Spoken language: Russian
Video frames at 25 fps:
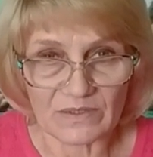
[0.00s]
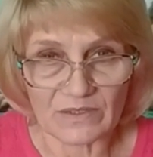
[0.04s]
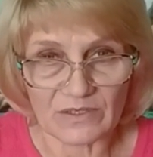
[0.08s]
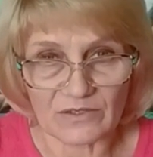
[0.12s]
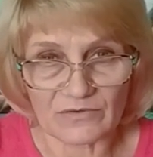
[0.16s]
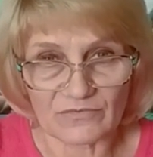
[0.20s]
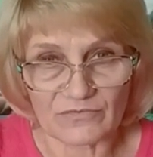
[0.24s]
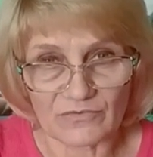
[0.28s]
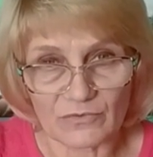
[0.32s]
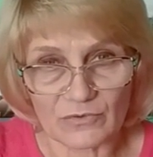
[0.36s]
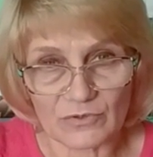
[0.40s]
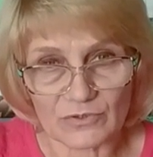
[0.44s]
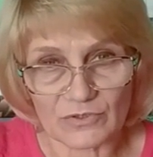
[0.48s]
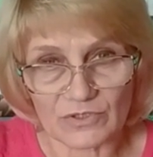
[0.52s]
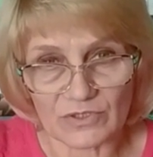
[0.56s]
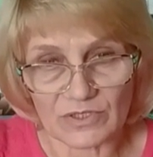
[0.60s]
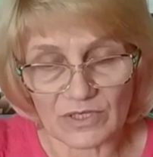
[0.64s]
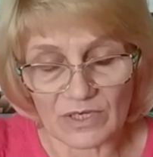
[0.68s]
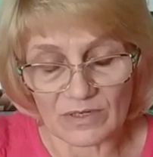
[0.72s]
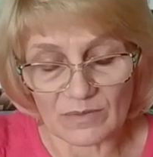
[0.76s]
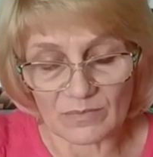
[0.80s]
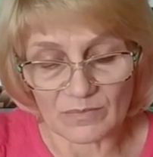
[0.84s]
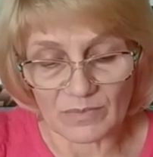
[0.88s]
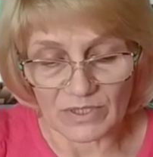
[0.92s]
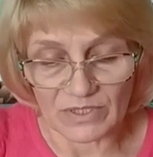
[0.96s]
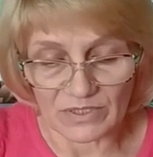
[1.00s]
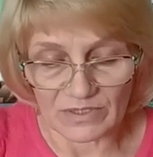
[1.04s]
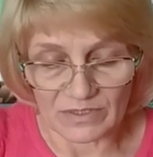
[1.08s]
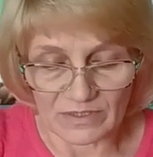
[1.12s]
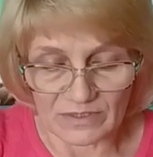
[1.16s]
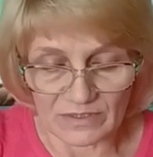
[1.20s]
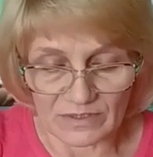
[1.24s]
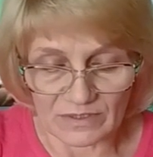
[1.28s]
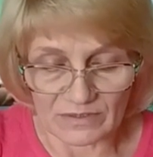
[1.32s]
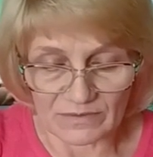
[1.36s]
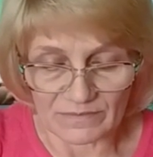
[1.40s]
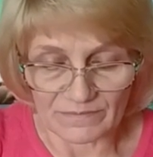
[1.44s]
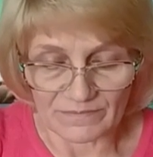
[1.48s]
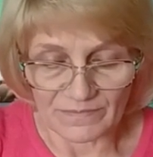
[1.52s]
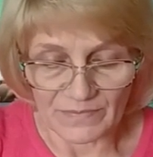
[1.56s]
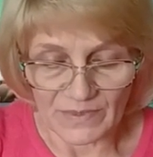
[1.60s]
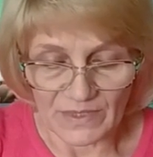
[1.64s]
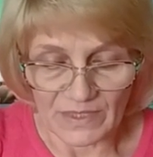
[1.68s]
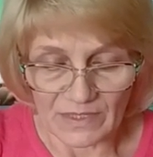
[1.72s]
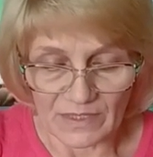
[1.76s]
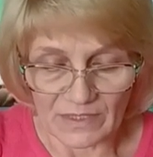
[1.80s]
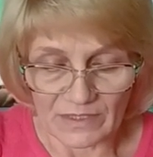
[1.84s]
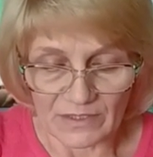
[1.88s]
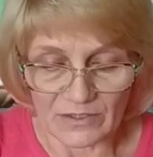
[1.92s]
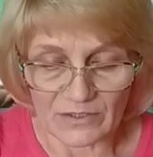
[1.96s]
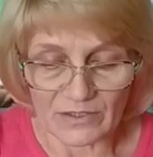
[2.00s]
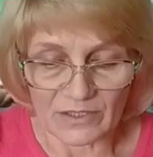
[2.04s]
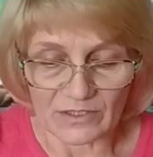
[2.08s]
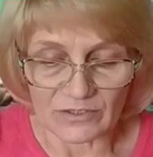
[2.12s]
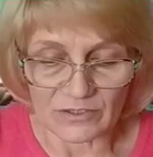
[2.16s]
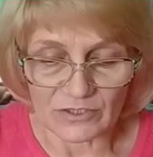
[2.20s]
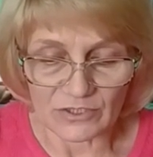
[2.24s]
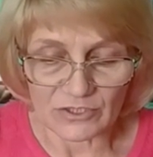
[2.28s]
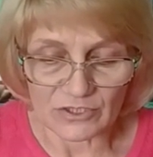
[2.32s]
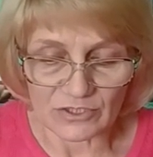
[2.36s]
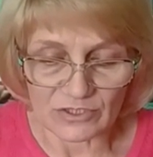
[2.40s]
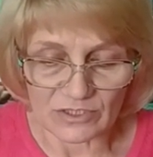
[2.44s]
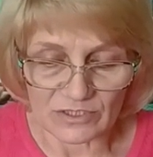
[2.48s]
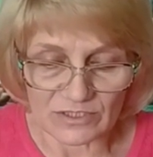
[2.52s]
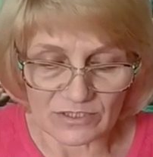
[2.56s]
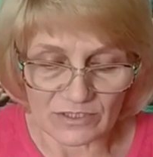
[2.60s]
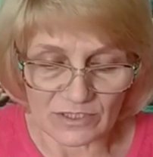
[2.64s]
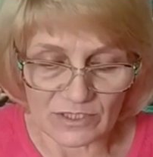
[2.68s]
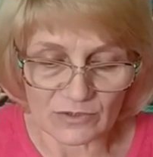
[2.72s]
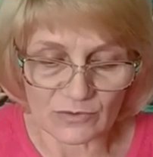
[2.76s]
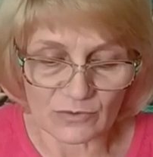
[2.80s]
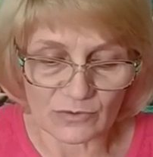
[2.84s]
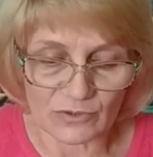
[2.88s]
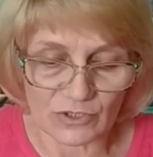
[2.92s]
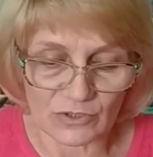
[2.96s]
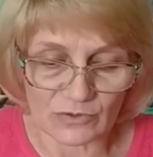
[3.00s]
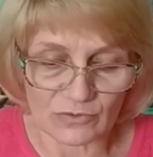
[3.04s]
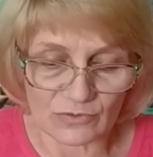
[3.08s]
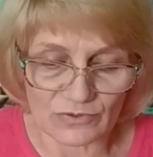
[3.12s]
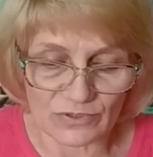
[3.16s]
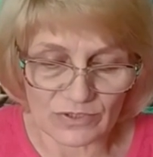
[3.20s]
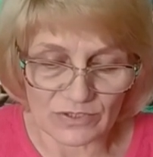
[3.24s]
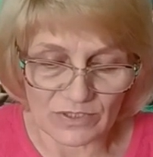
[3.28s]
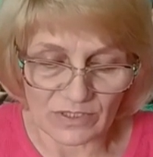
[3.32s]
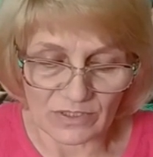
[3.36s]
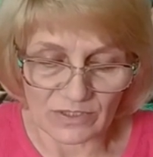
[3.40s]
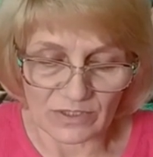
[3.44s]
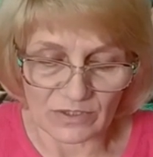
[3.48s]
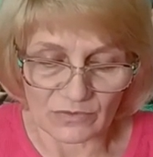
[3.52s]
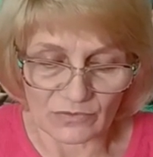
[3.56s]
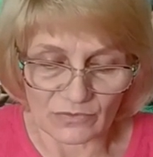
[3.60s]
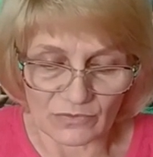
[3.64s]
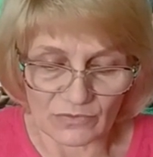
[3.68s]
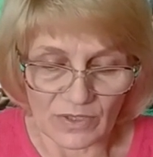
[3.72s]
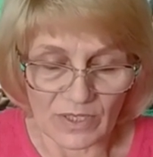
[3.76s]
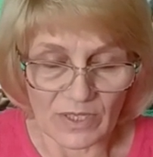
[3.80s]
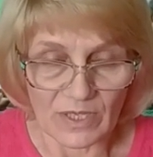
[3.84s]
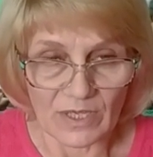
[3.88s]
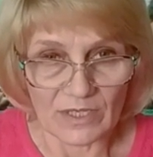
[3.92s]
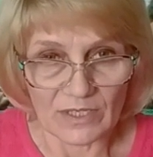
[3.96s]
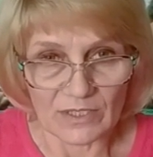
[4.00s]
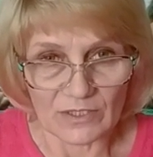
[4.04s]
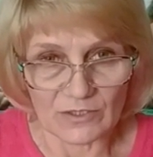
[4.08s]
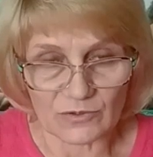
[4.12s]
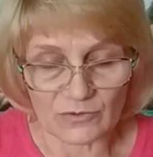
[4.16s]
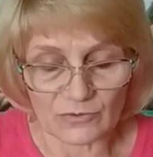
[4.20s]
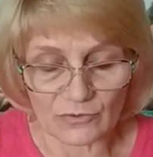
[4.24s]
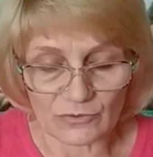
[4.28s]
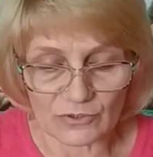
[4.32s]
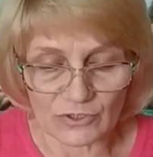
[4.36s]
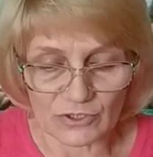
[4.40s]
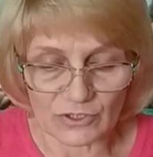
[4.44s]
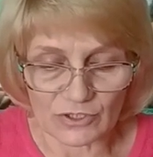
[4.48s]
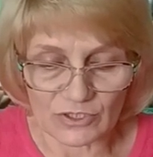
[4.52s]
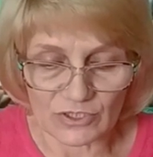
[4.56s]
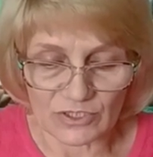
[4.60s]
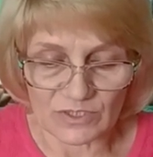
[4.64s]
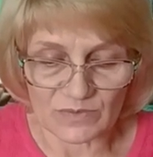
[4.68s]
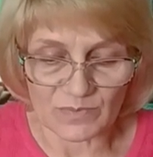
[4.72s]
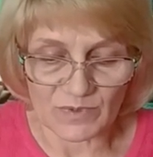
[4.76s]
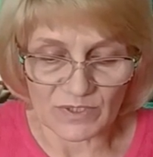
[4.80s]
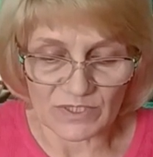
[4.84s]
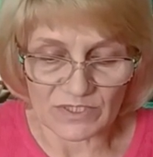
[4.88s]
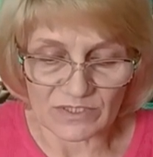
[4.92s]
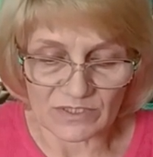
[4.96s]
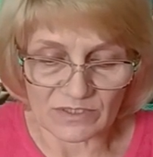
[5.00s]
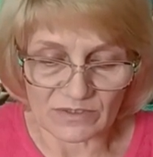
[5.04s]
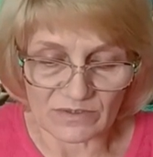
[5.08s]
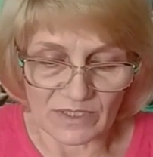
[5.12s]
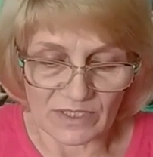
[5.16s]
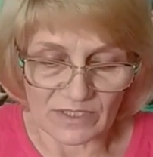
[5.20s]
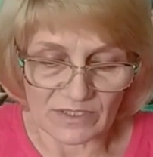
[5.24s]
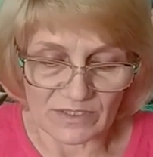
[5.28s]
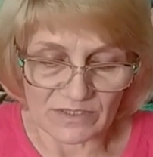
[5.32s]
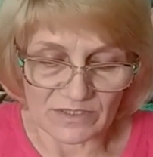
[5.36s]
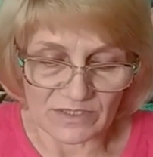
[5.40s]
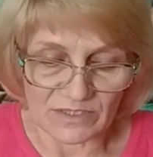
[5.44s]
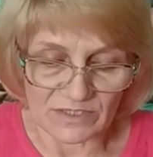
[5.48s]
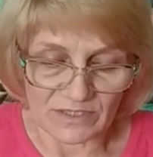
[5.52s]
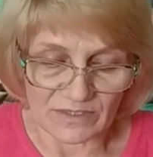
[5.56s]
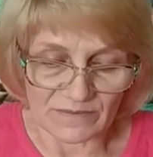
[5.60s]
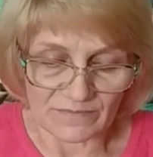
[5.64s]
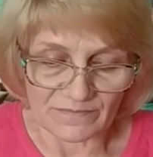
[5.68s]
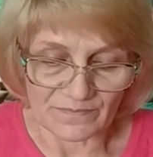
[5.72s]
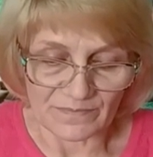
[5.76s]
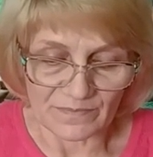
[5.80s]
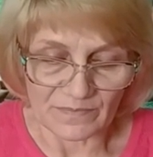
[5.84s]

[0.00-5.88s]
И вот я приехал. И, конечно, сразу же к Кусаину. И тотчас же спросил Алисе: